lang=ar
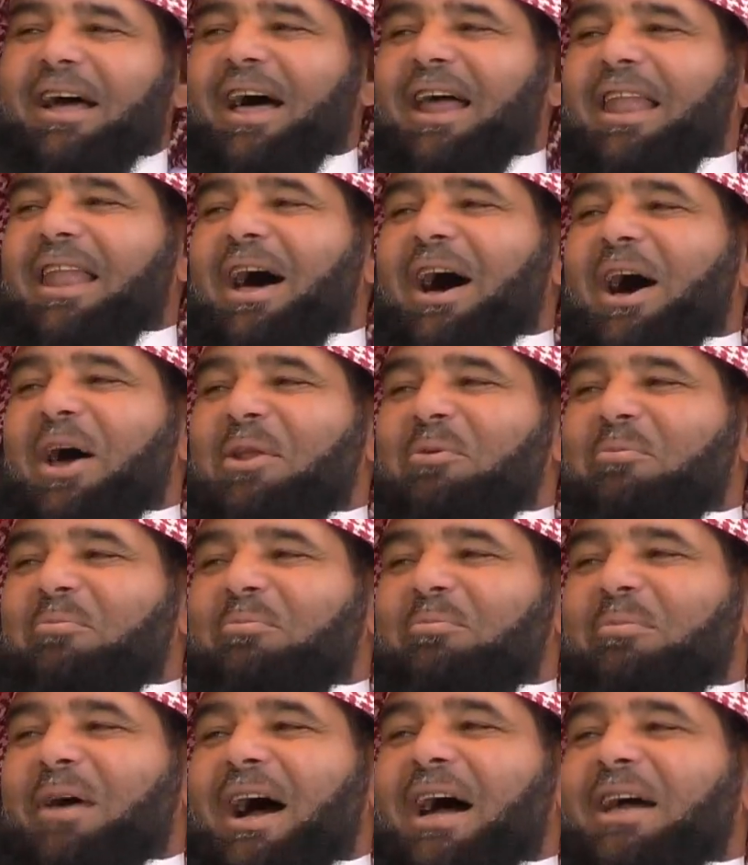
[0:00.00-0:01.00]
الان
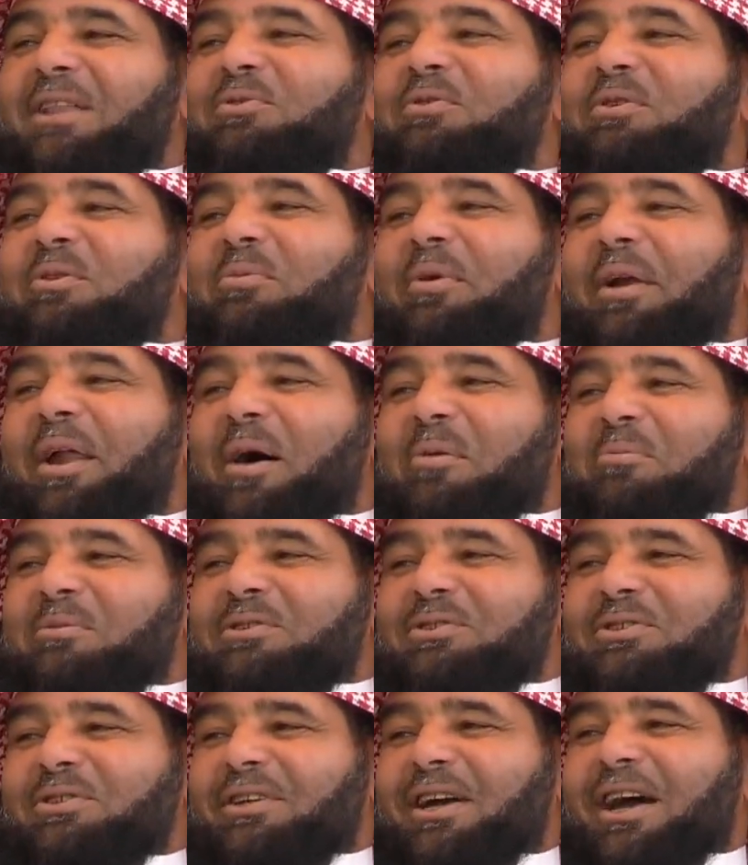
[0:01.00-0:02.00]
ما عاد في برامج
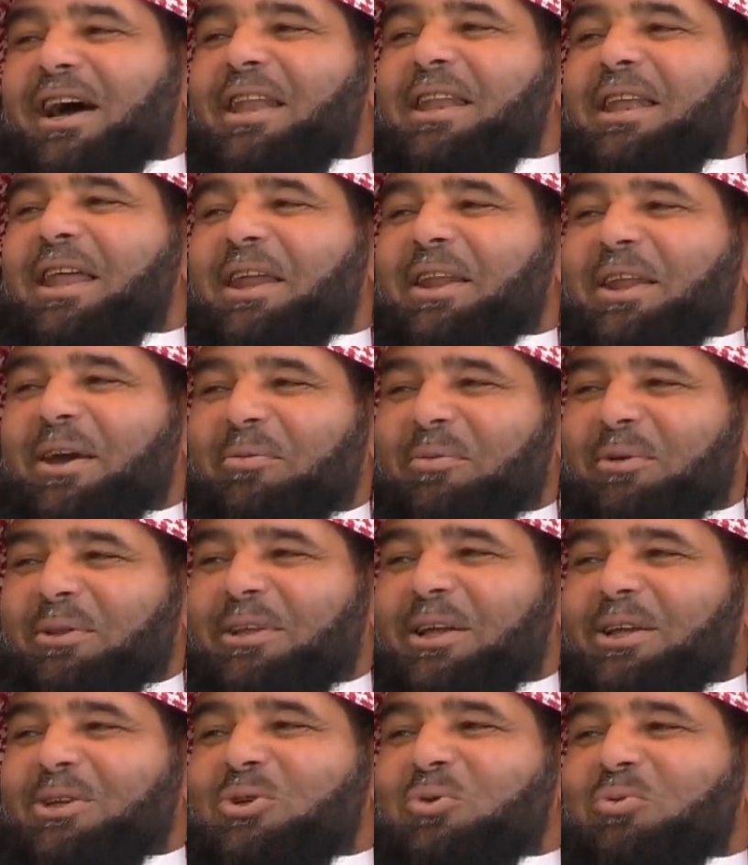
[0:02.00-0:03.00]
خليني
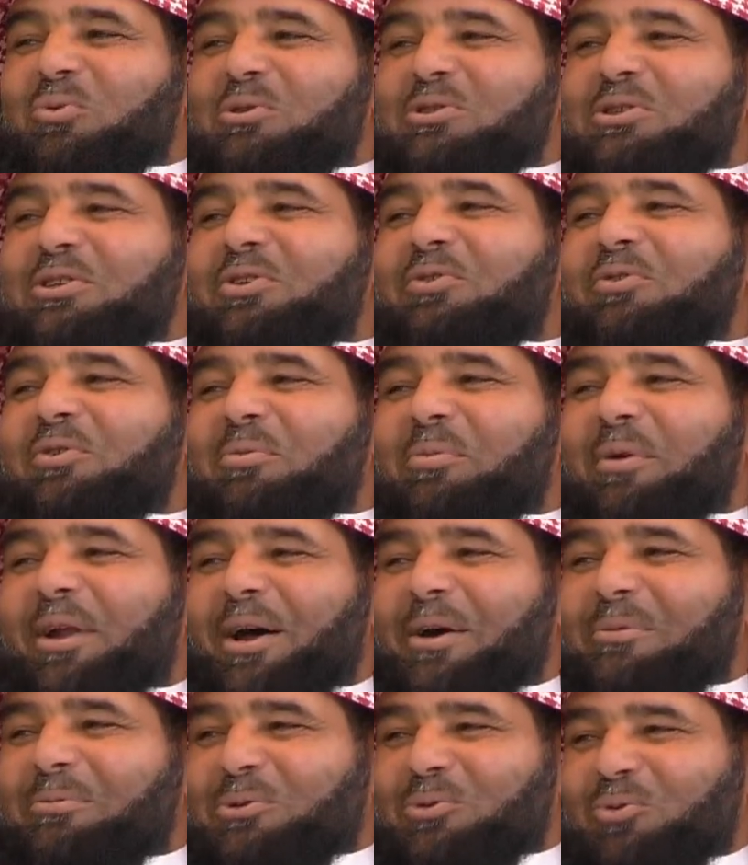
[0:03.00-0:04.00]
اورد الجو يصير في
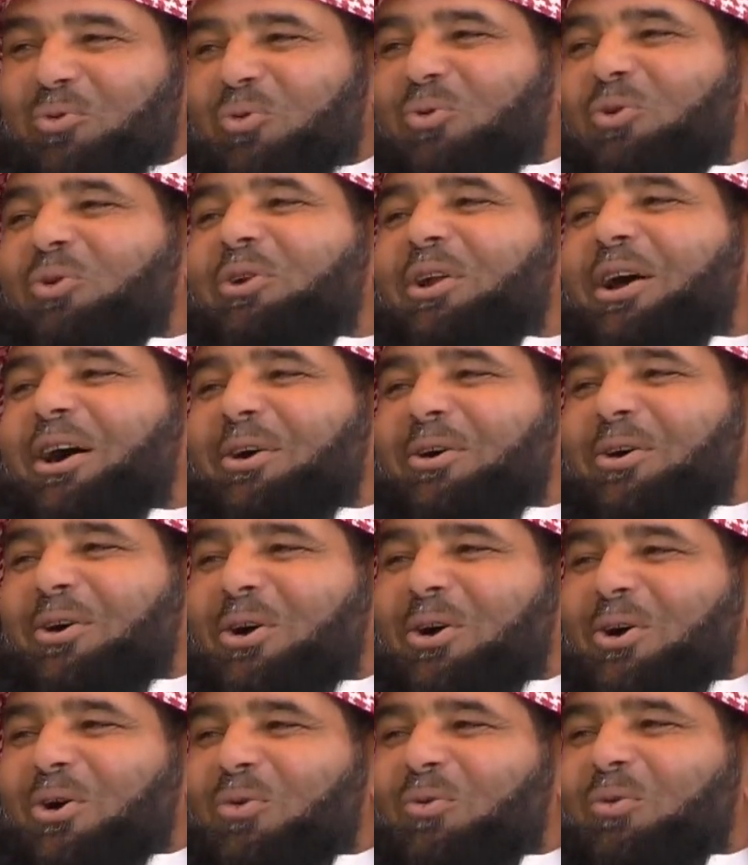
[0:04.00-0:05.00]
برامج ونروح هناك
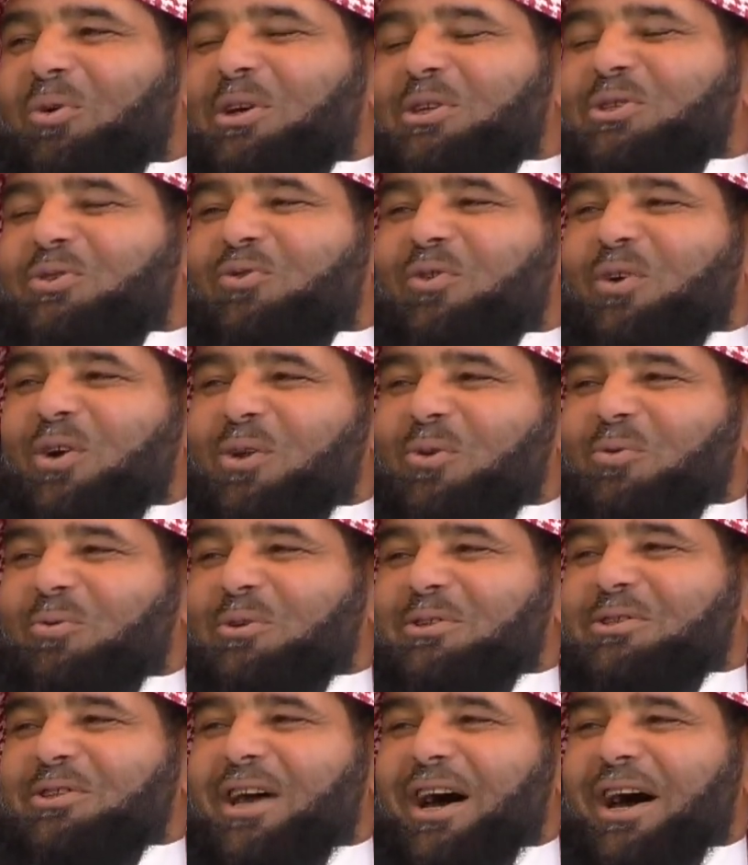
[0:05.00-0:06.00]
ونسفهل
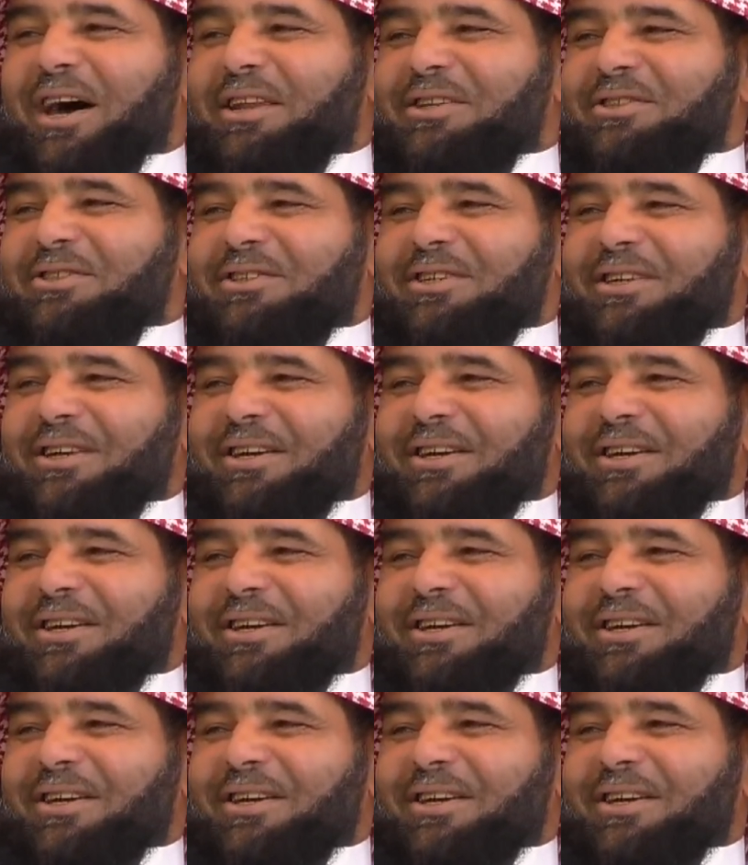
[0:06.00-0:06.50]
ونستانس